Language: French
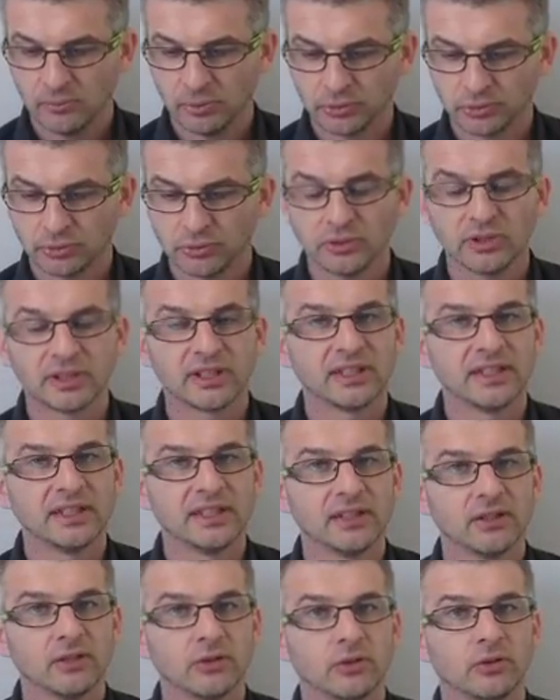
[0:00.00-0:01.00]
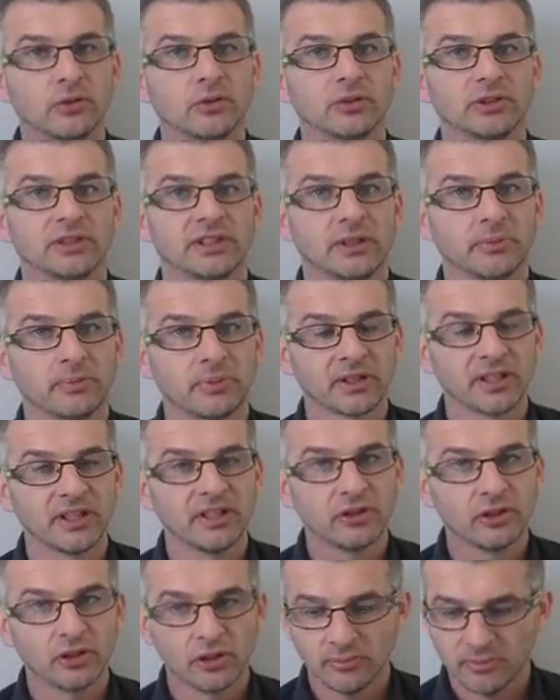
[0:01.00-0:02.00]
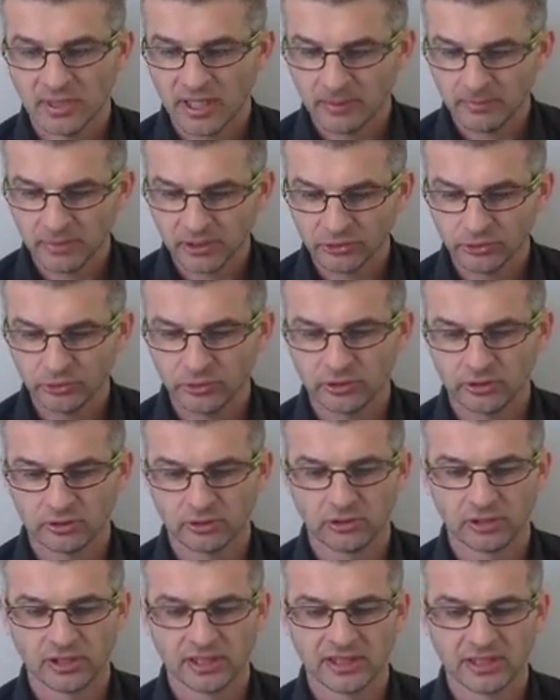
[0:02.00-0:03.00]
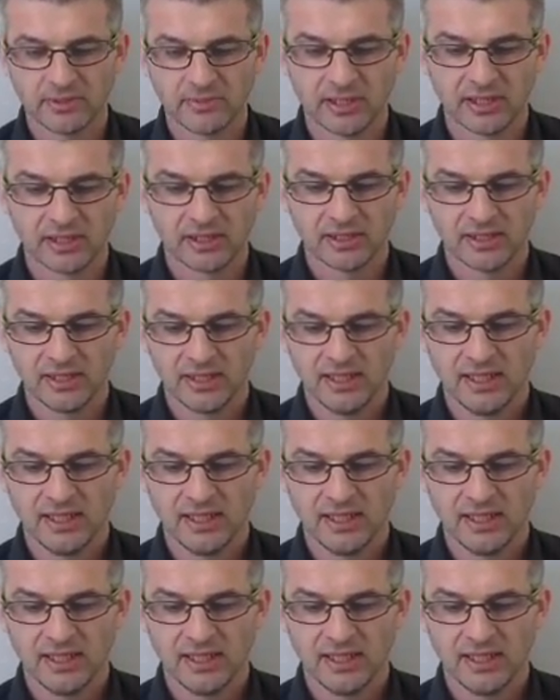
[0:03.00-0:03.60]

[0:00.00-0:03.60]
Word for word: pour ceux qui ont été pris comme abandonnant leur animal.